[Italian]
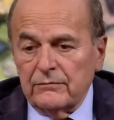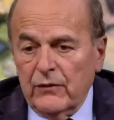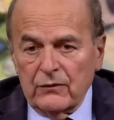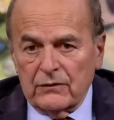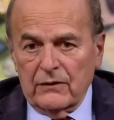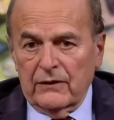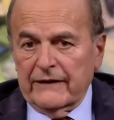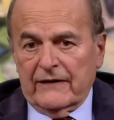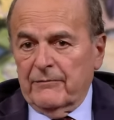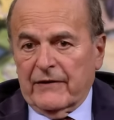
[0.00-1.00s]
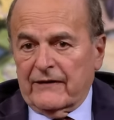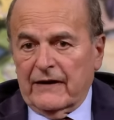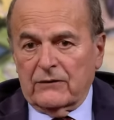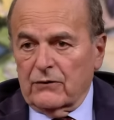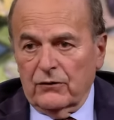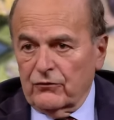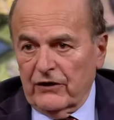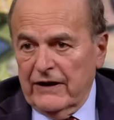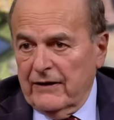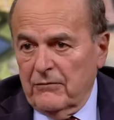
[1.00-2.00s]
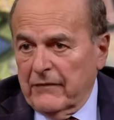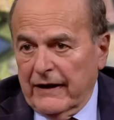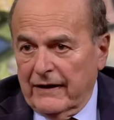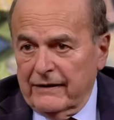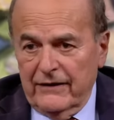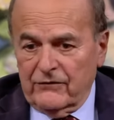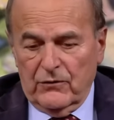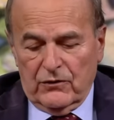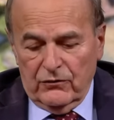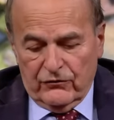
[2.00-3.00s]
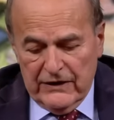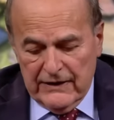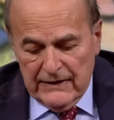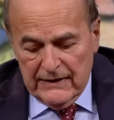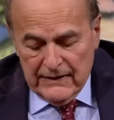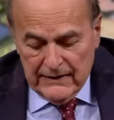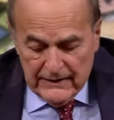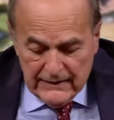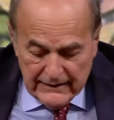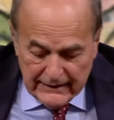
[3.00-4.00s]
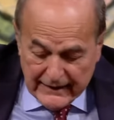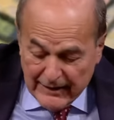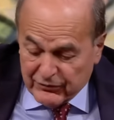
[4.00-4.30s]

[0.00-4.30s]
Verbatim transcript: punto, è sempre stato così, è un meccanismo così, che è